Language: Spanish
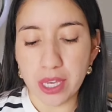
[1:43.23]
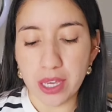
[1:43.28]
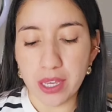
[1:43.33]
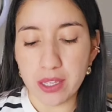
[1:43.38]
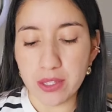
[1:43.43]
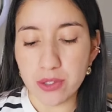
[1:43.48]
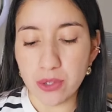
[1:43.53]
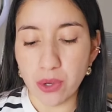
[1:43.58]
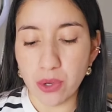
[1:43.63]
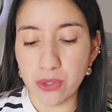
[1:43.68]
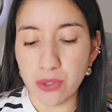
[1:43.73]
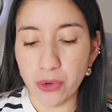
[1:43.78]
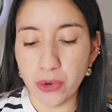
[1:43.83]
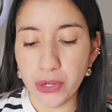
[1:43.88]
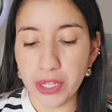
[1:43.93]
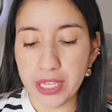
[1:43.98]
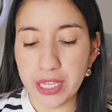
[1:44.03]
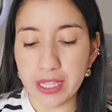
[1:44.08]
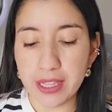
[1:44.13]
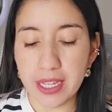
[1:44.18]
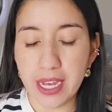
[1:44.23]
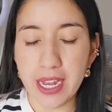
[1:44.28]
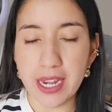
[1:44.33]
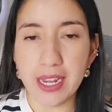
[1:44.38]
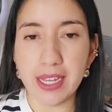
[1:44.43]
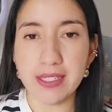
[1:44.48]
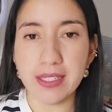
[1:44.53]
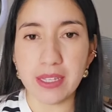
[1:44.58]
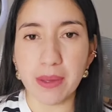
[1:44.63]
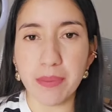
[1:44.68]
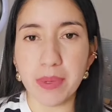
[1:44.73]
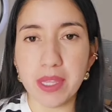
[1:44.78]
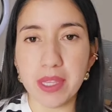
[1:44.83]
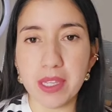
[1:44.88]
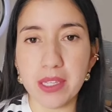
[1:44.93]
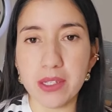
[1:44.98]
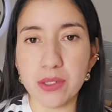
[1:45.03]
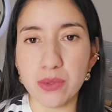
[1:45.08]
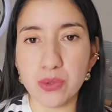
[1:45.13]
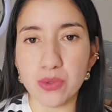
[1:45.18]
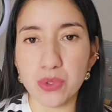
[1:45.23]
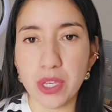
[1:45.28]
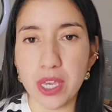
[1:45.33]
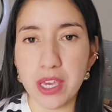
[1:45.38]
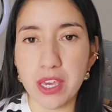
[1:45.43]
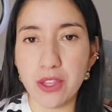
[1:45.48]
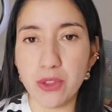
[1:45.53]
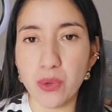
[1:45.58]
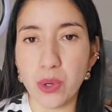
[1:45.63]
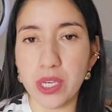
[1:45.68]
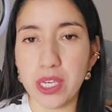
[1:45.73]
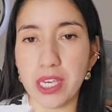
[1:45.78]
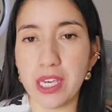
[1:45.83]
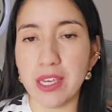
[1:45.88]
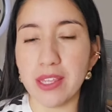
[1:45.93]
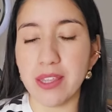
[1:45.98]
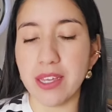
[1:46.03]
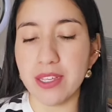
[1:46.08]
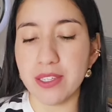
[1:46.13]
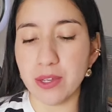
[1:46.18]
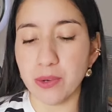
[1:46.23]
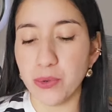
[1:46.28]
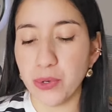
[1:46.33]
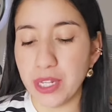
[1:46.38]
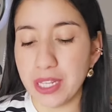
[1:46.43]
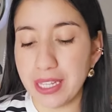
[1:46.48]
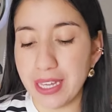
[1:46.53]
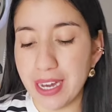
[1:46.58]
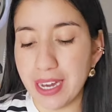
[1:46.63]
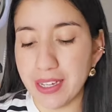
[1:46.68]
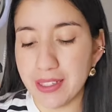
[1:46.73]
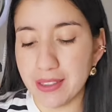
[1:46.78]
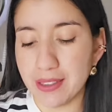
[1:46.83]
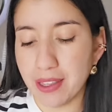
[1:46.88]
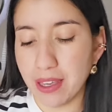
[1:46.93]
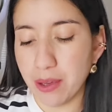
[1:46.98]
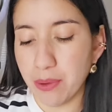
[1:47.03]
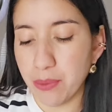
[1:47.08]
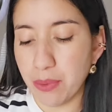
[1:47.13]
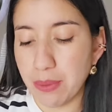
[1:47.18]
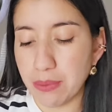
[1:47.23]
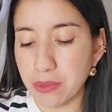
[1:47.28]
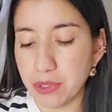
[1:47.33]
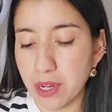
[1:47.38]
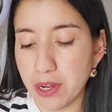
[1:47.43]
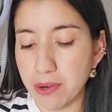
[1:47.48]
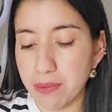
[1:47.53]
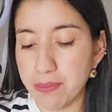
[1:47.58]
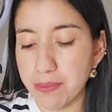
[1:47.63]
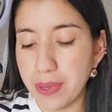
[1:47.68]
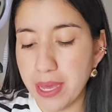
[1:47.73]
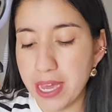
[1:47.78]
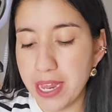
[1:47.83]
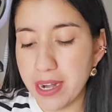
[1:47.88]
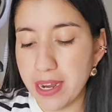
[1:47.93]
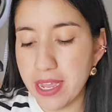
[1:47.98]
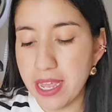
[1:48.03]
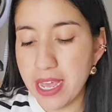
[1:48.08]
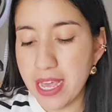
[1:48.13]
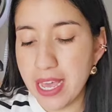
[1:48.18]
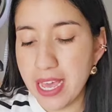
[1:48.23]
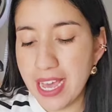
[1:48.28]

eh, son originales, también tienen su sellito aquí de seguridad que vamos a romper.